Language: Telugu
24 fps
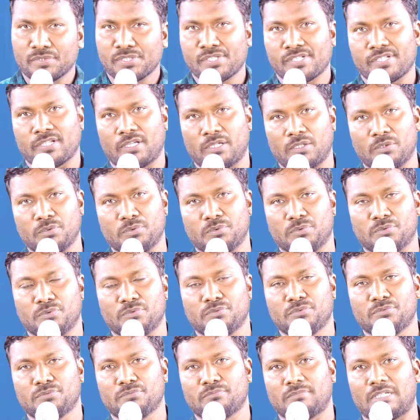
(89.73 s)
విషయాలు
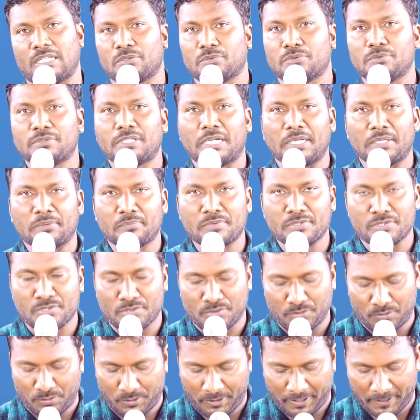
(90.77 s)
మనకు
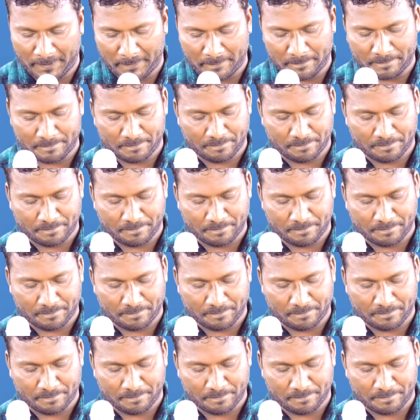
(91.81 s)
కనిపిస్తూ ఉంటాయి